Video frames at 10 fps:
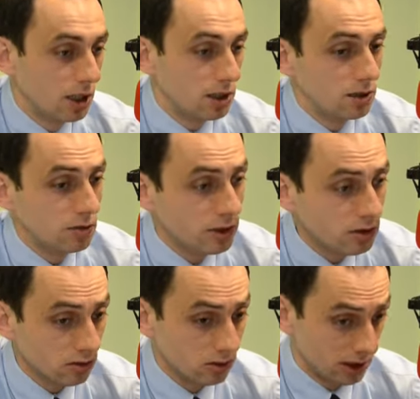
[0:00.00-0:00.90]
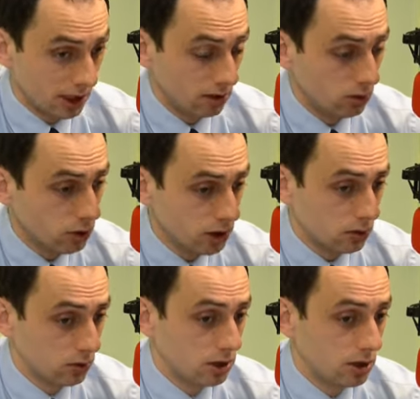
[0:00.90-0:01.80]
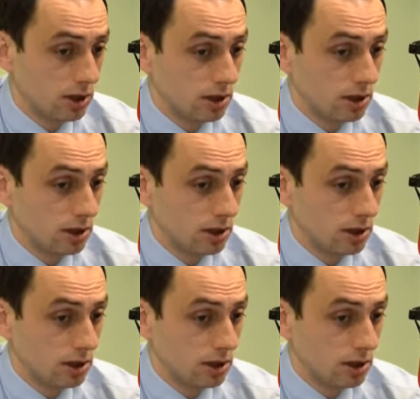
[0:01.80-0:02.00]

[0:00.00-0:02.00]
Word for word: I widząc te ruchy, które się